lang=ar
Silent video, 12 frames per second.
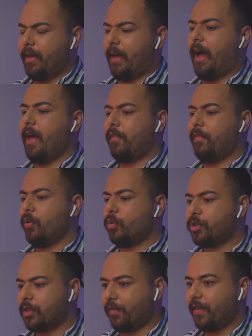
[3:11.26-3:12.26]
عارف انه
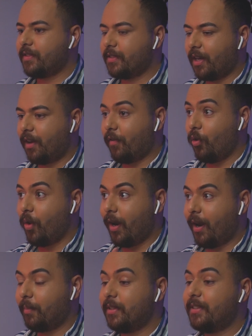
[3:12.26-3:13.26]
استفزك فهو
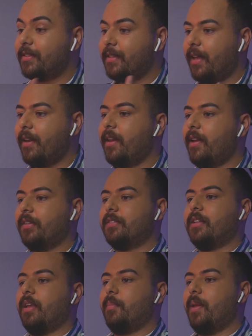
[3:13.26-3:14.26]
هلا مستني
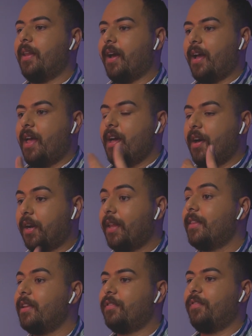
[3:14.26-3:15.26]
اصلا منك
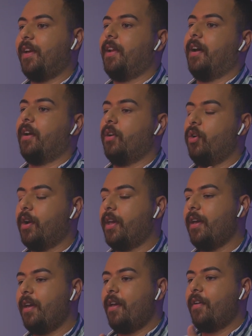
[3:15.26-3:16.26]
رده فعلك
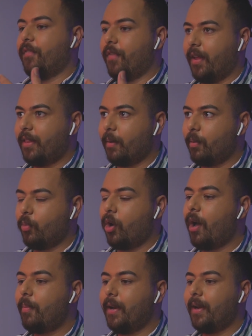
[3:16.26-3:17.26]
اوكي فانت
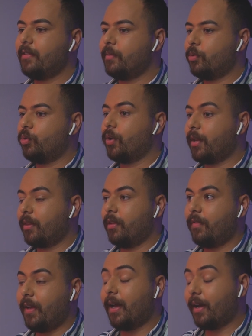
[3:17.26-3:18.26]
بالمقابل لازم تكون رده
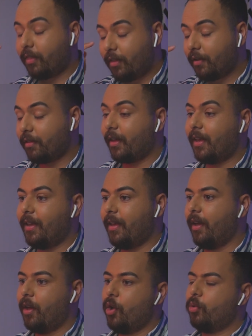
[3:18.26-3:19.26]
فعلك كثير
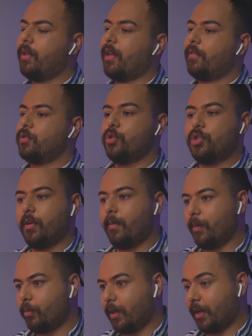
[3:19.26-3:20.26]
ذكيه وتعرف شو
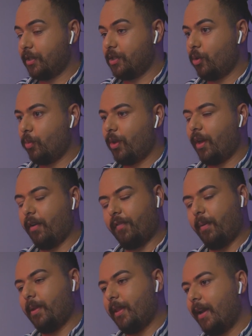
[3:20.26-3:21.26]
الجواب اللي بدك تجاوبه اياه
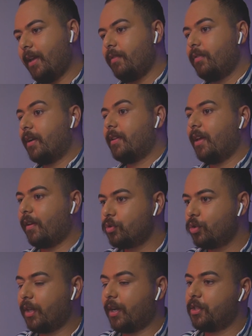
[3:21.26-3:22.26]
فبالتالي كيف بدك تعرف
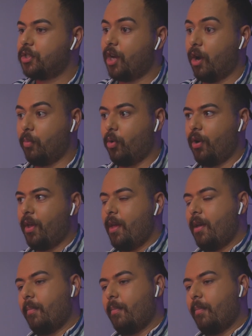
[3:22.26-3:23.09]
شو بدك تجاوبه